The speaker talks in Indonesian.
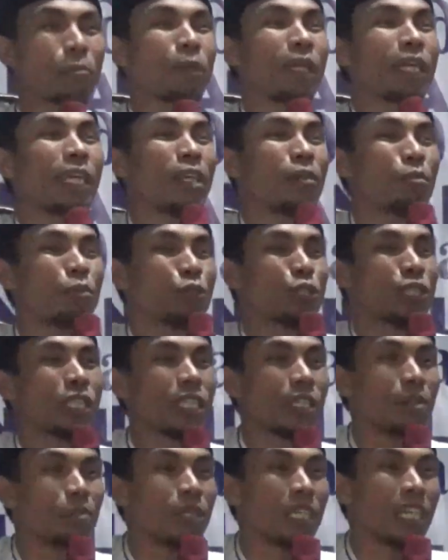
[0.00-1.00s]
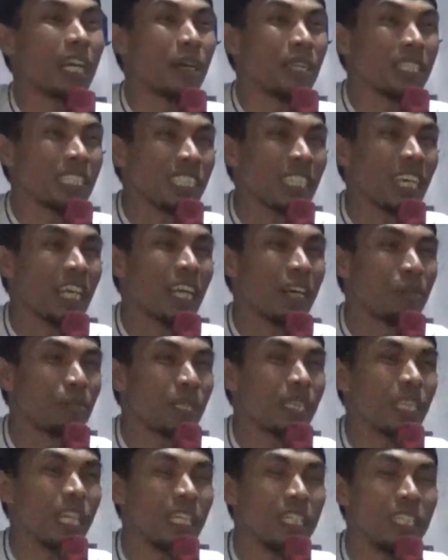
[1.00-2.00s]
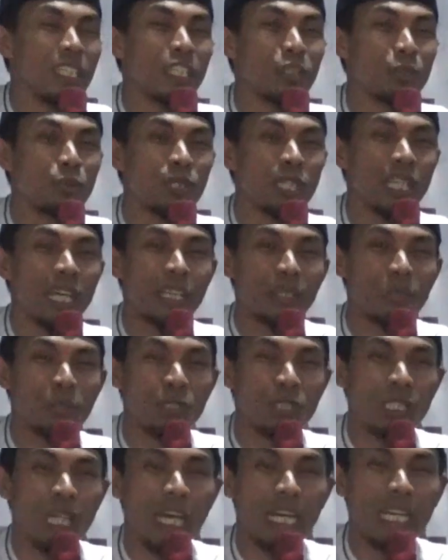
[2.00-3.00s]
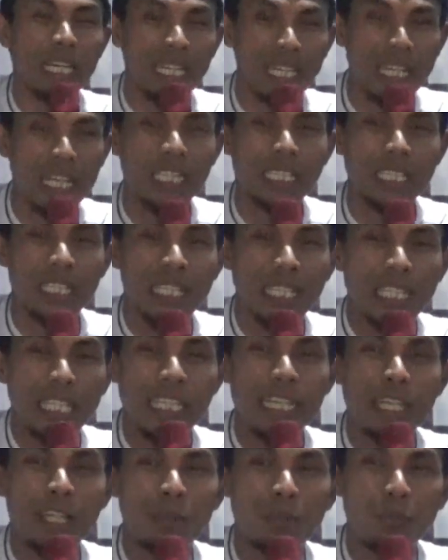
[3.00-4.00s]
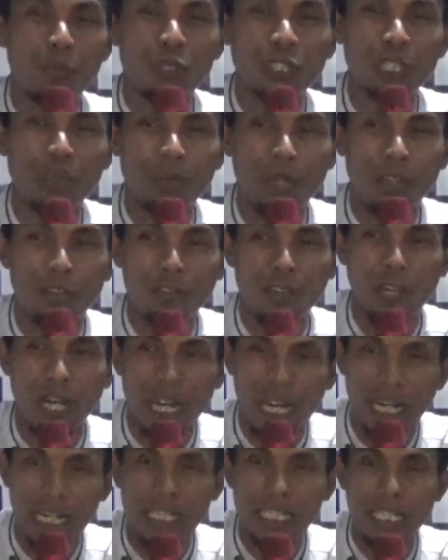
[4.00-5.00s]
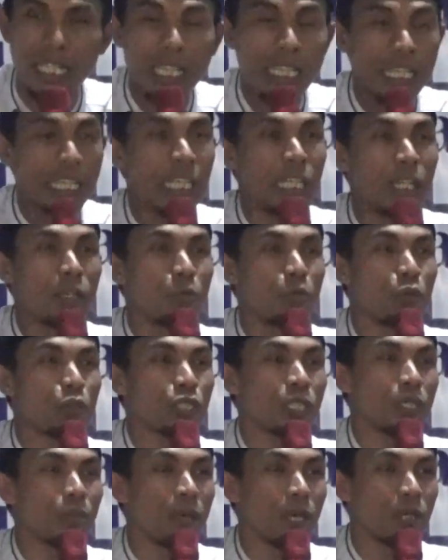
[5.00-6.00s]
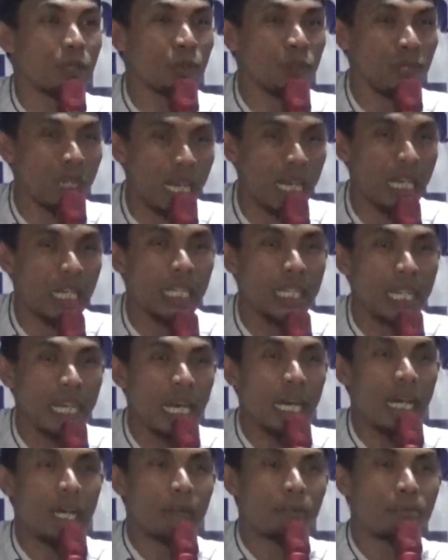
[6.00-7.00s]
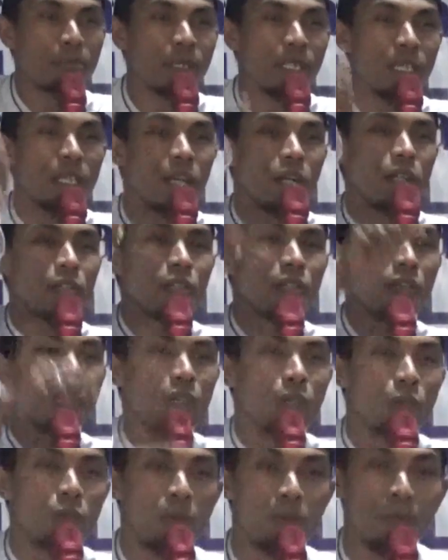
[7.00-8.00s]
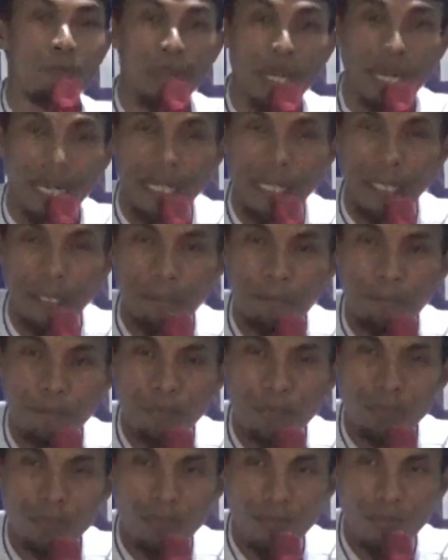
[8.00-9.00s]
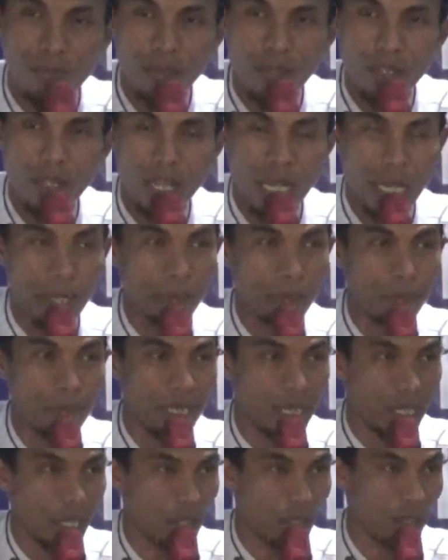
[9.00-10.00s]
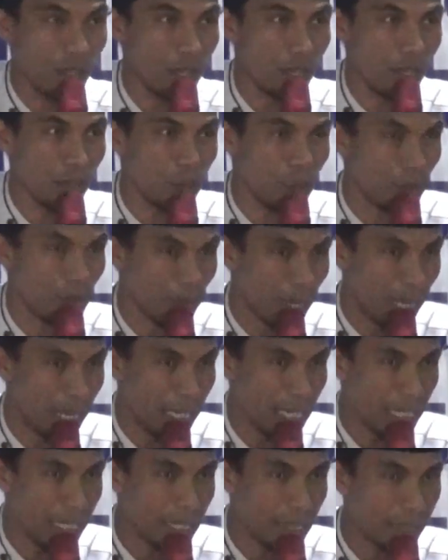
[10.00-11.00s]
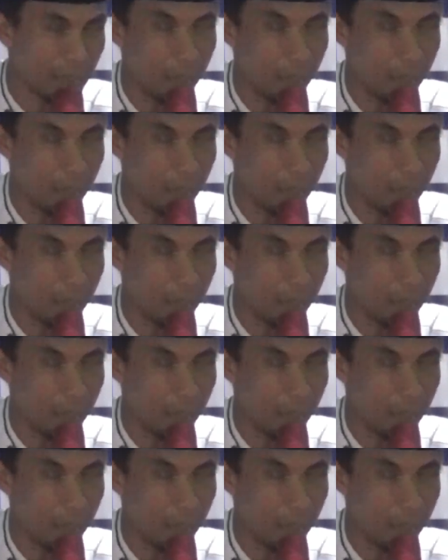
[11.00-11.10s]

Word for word: tapi ilmu saya bekah selamatan dari dunia kantos ke akhirat ilmu saya manfaat ilmu saya barokah amin Allahumma amin Allahumma